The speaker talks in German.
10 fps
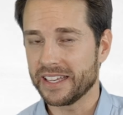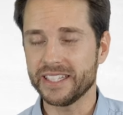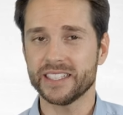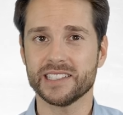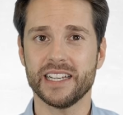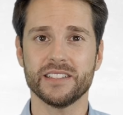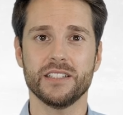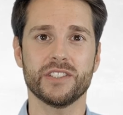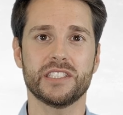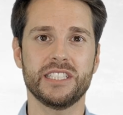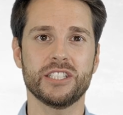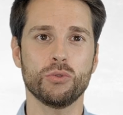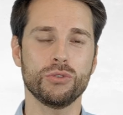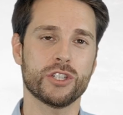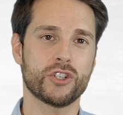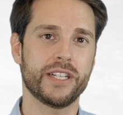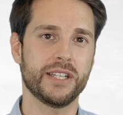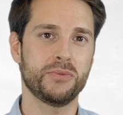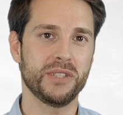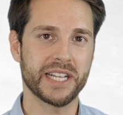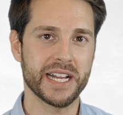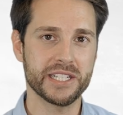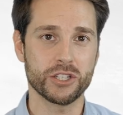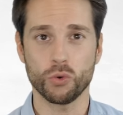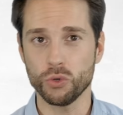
Jedes Land investiert unterschiedlich viel Geld in